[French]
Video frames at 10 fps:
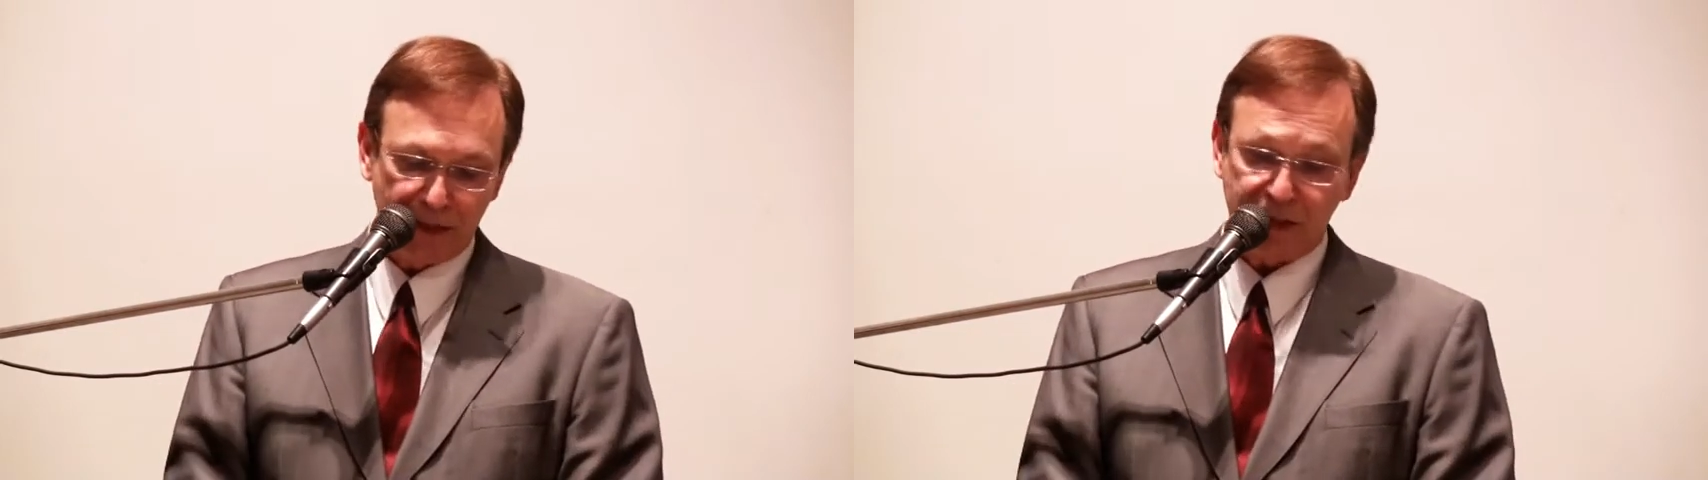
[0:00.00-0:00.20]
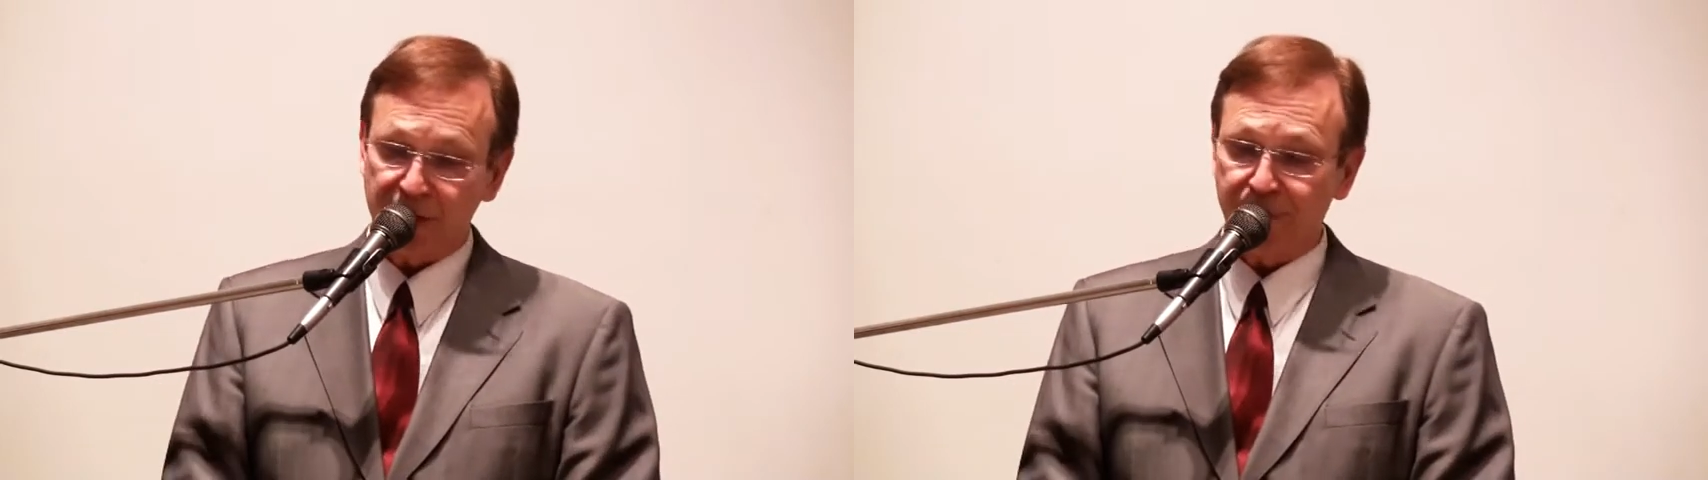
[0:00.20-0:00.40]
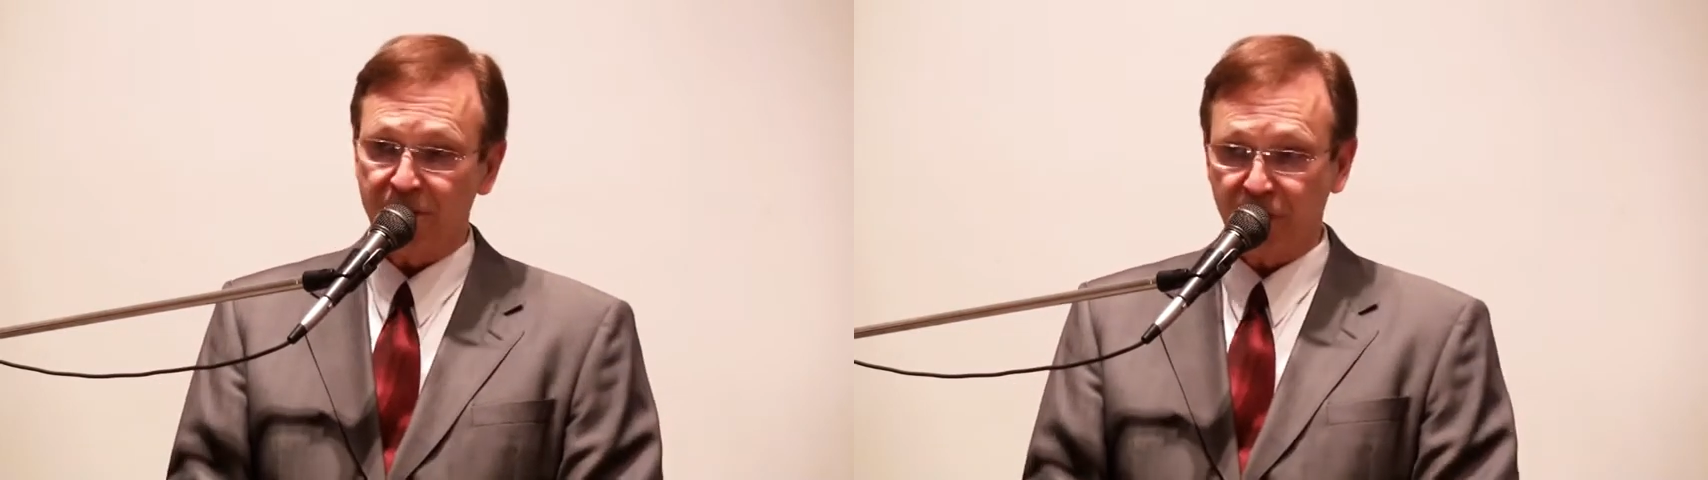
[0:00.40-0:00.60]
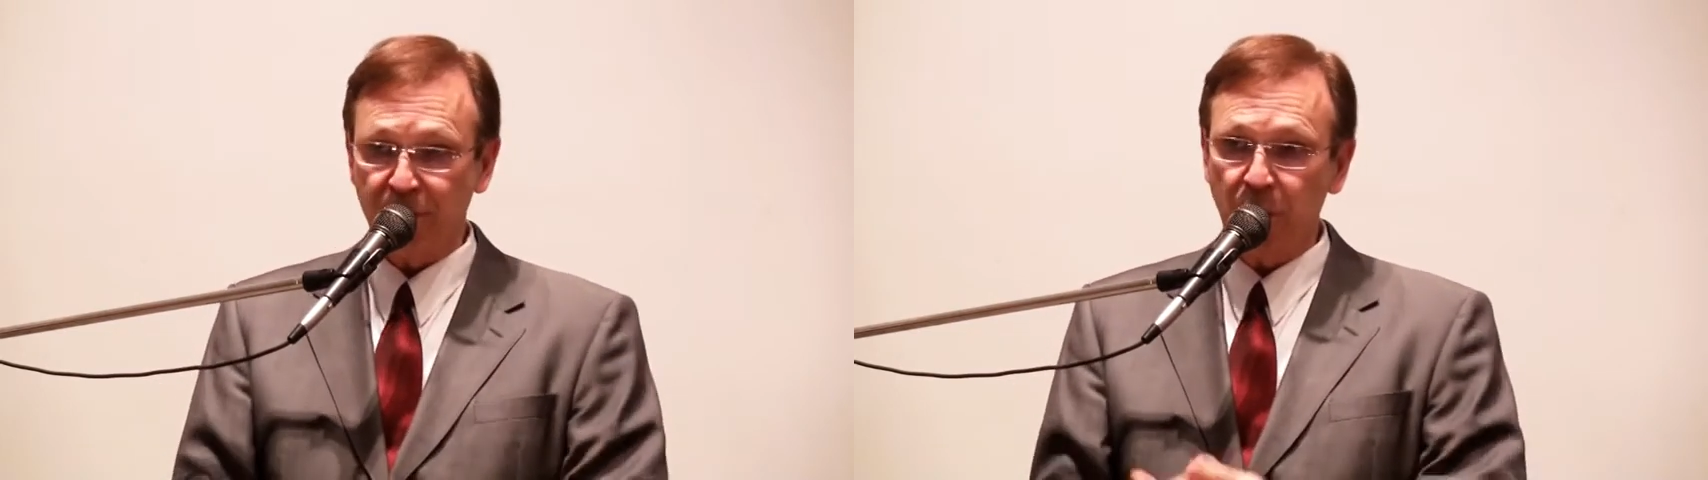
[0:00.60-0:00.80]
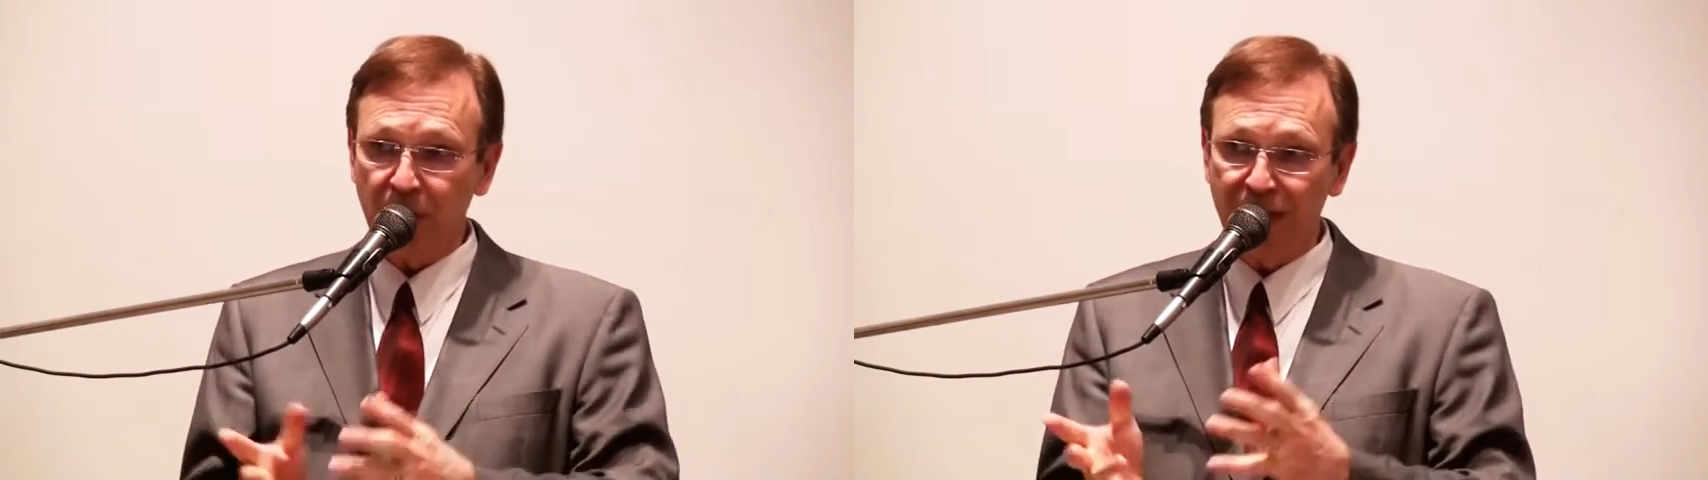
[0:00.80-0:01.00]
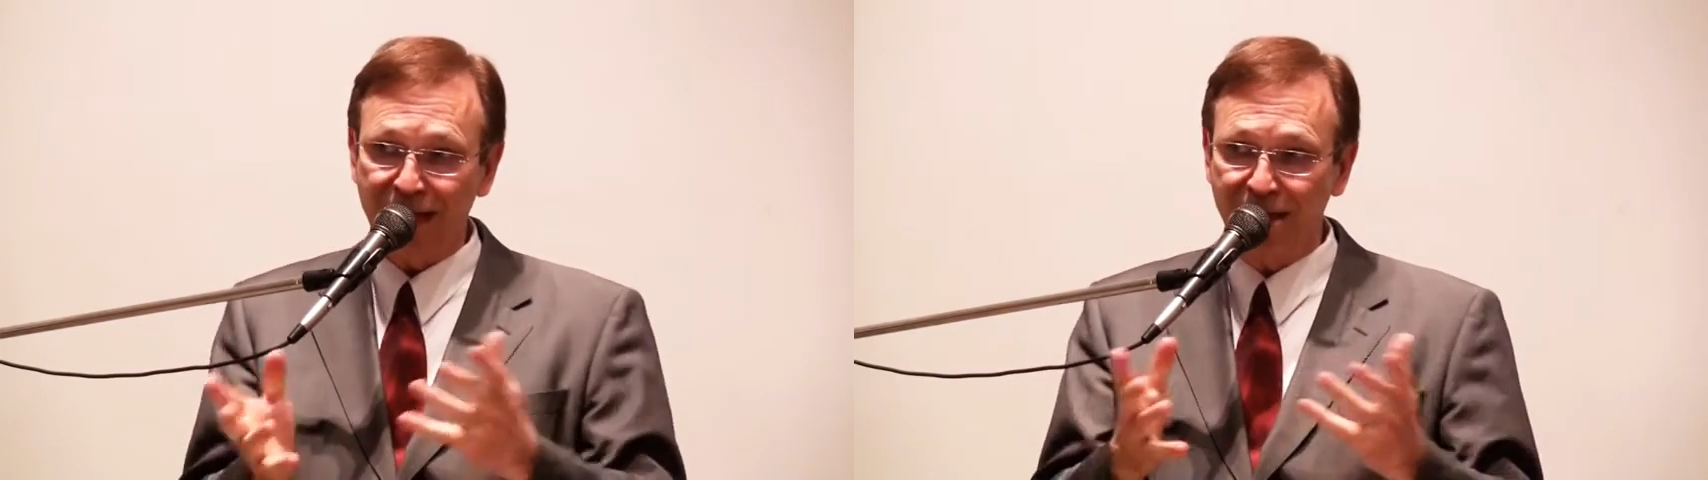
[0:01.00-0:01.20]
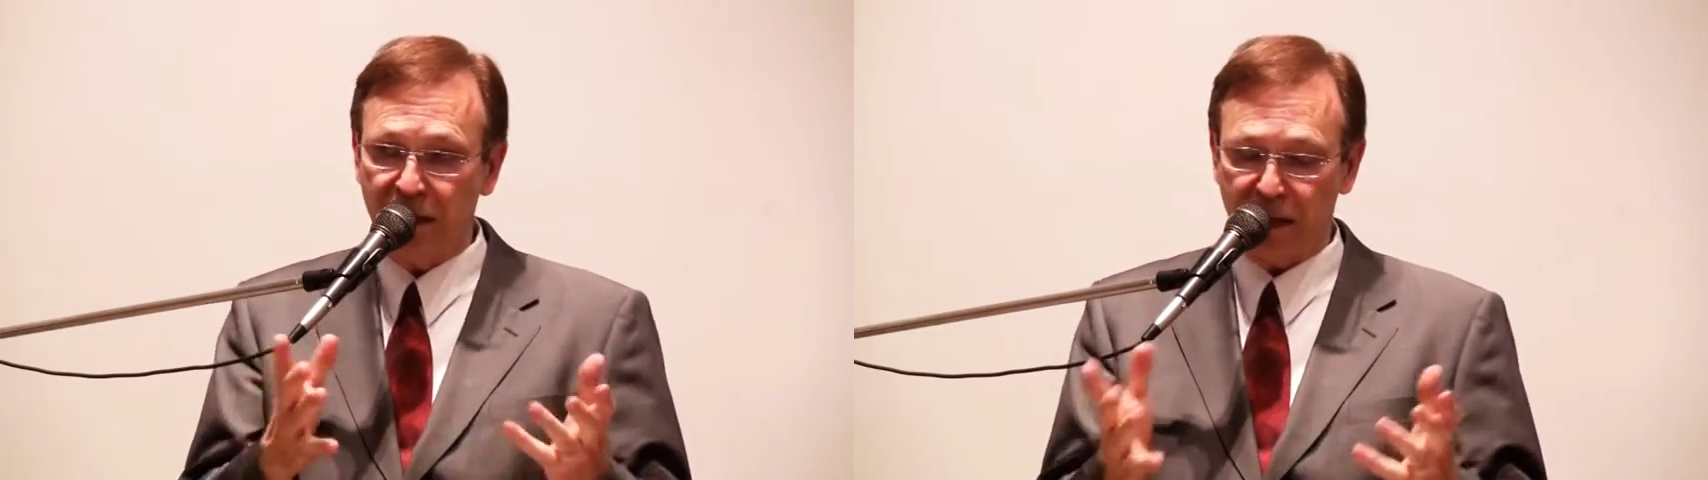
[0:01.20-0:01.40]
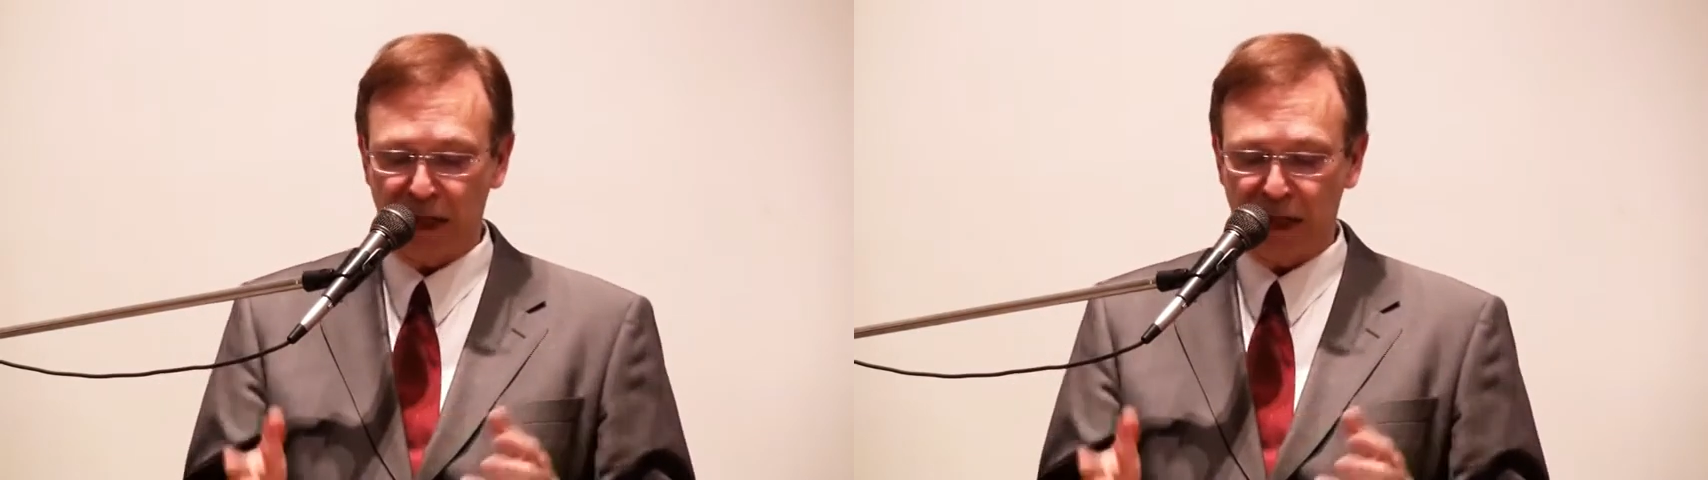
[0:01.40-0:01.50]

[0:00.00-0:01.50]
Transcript: C'est pas vraiment lié